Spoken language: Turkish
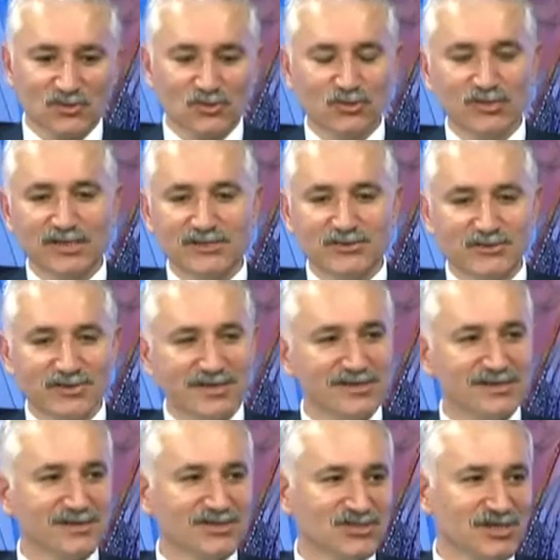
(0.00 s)
doya doya
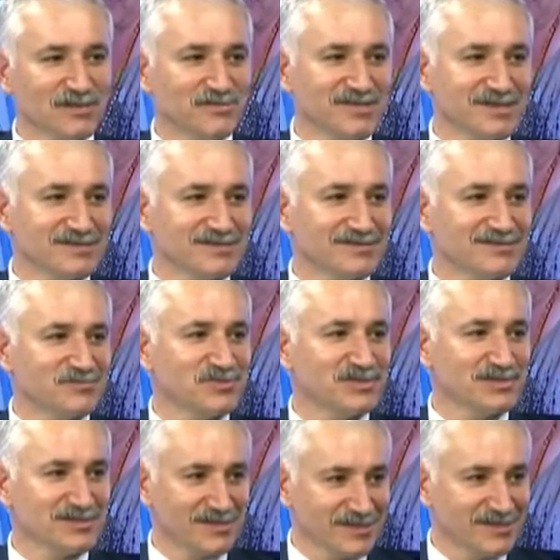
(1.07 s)
yaşamayan bir
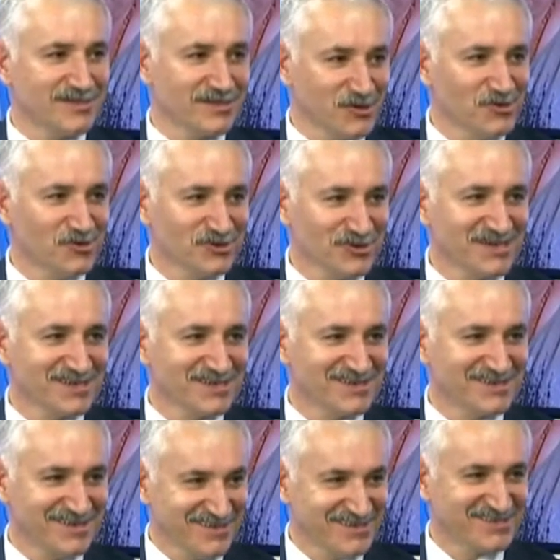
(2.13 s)
Sarıyerli olarak
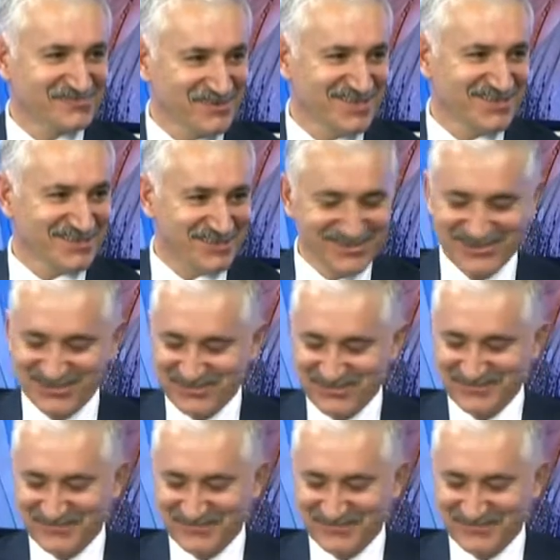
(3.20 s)
anlatmaya çalışayım.